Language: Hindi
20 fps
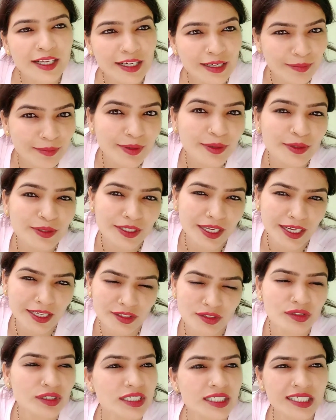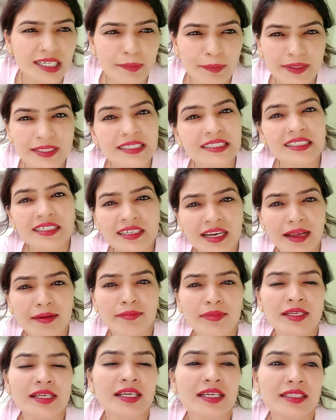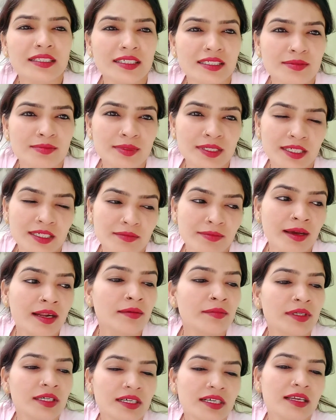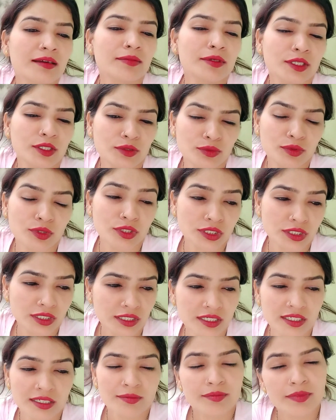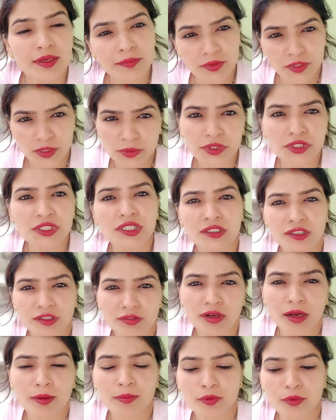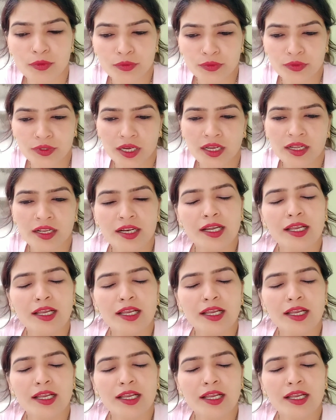लंबा हो जाएगा तो किसी के पास इतना टाइम नहीं है कि दस मिनट बारह मिनट का वीडियो वॉच करे मैं समझ सकती हूँ आप लोगों का